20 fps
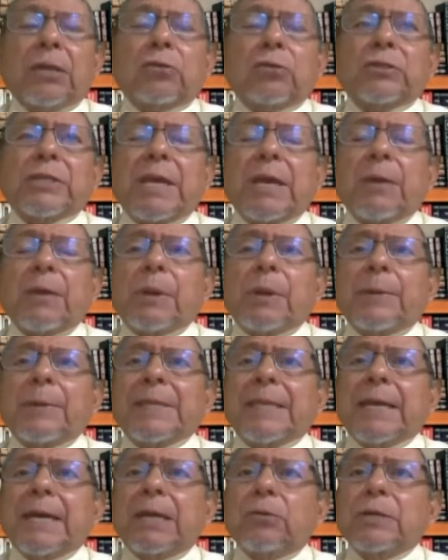no se haya
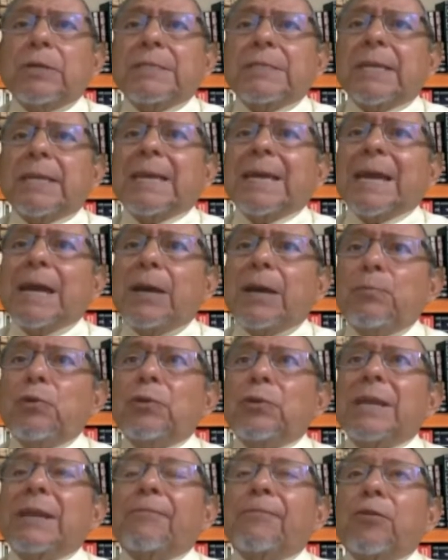implementado es el
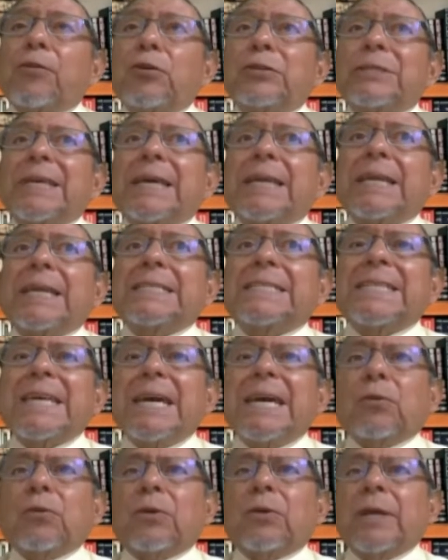cambio de la flota del
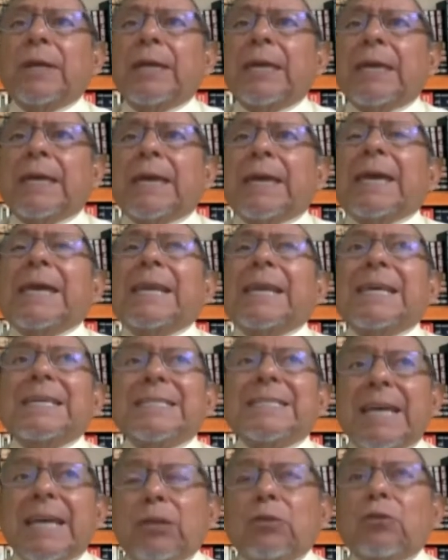Estado el
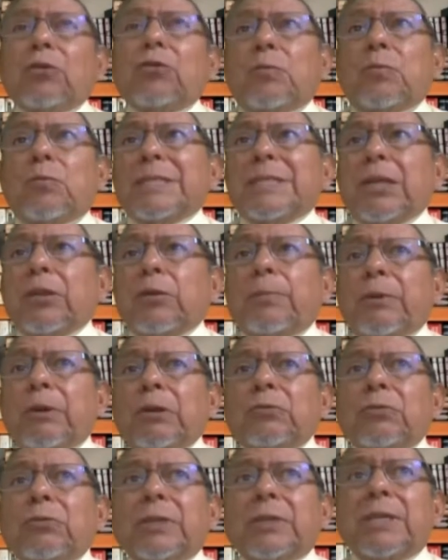Estado, como Estado
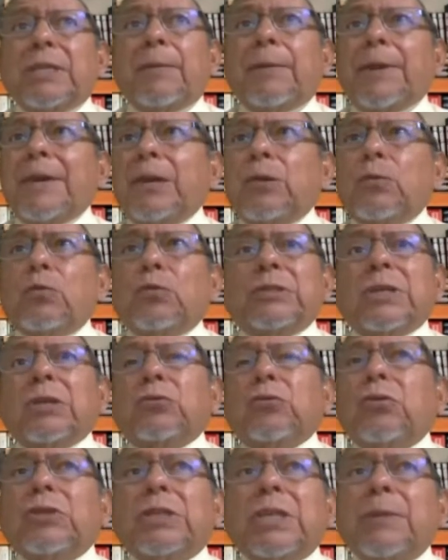peruano, tiene vehículos de
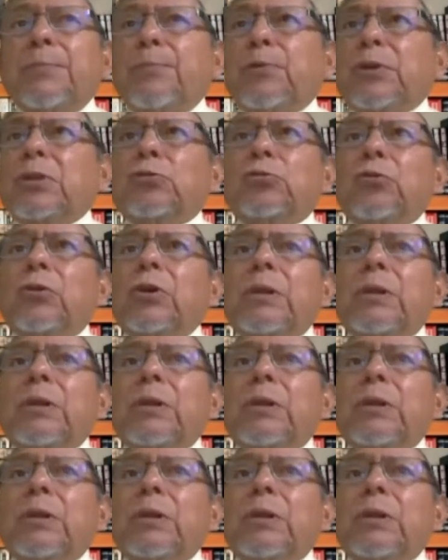todo tipo y en todo